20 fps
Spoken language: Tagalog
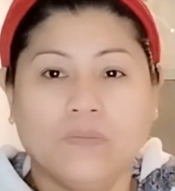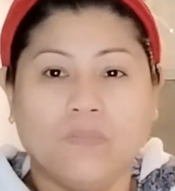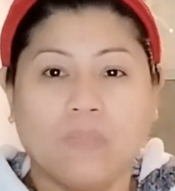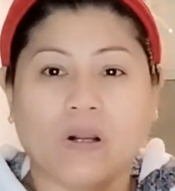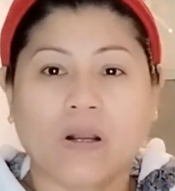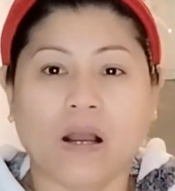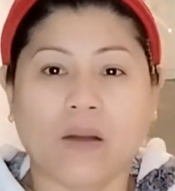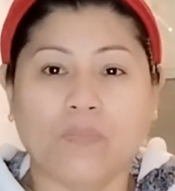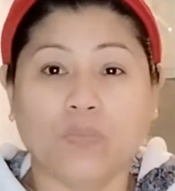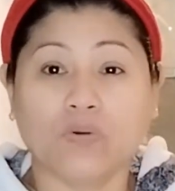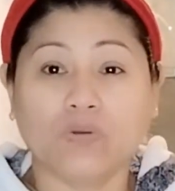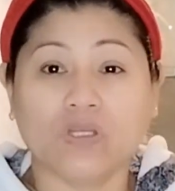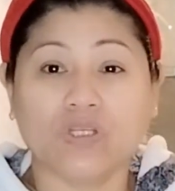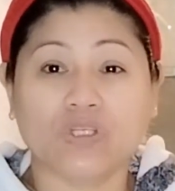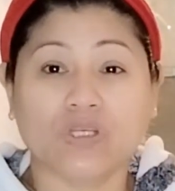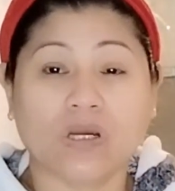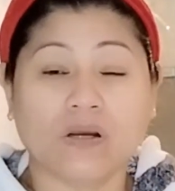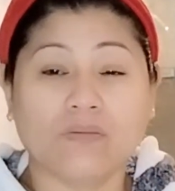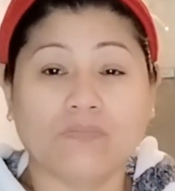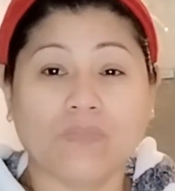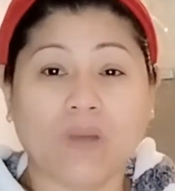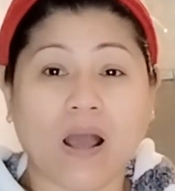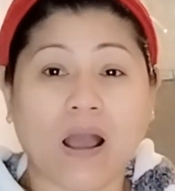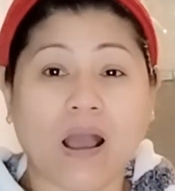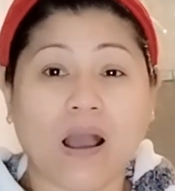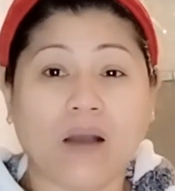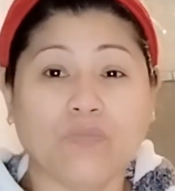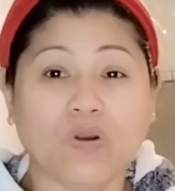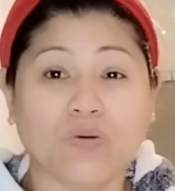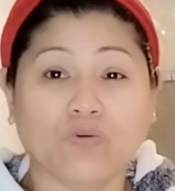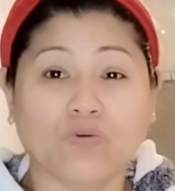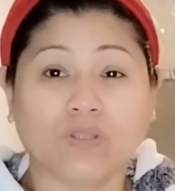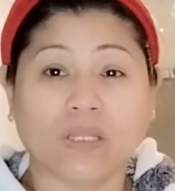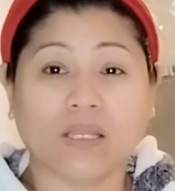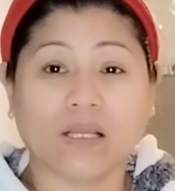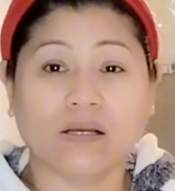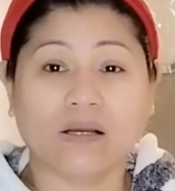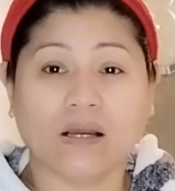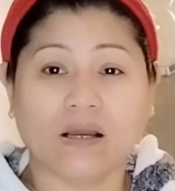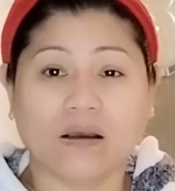maghapon na siyang maaamoy mo
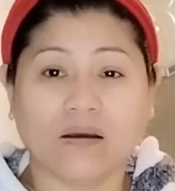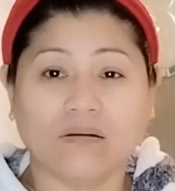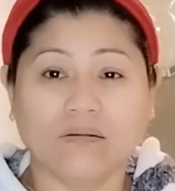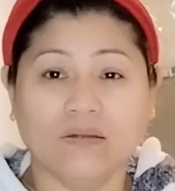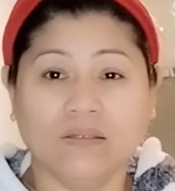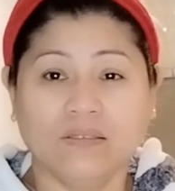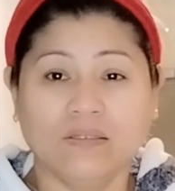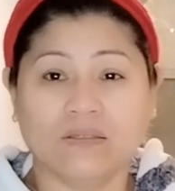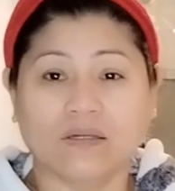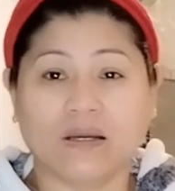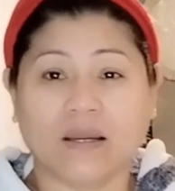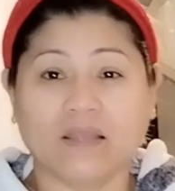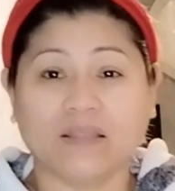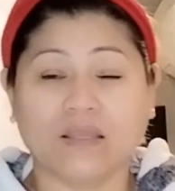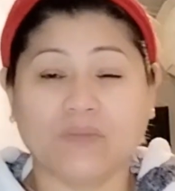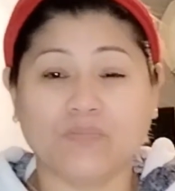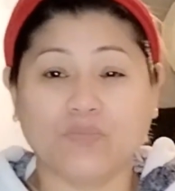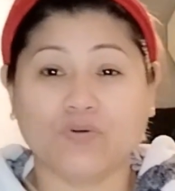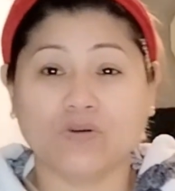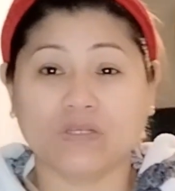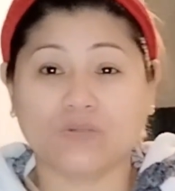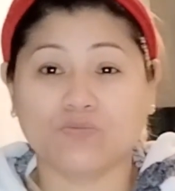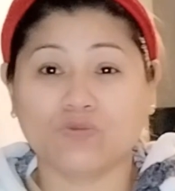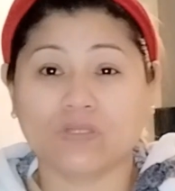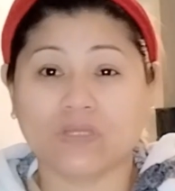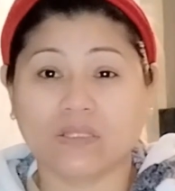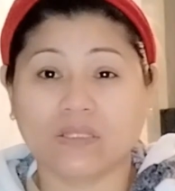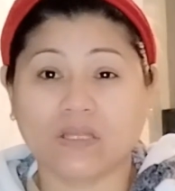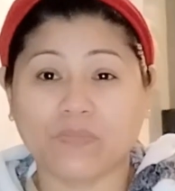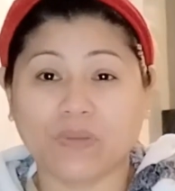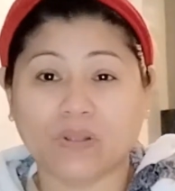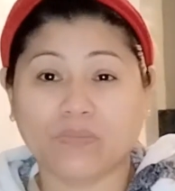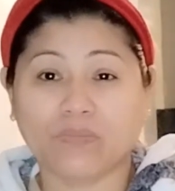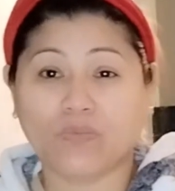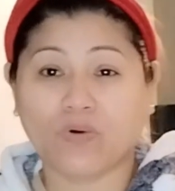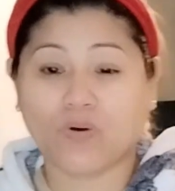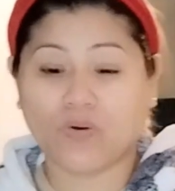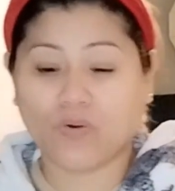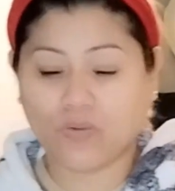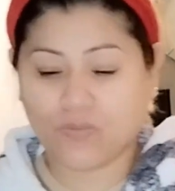talaga kahit ipunas mo sa damit
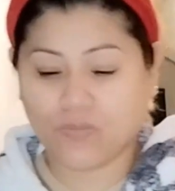mo.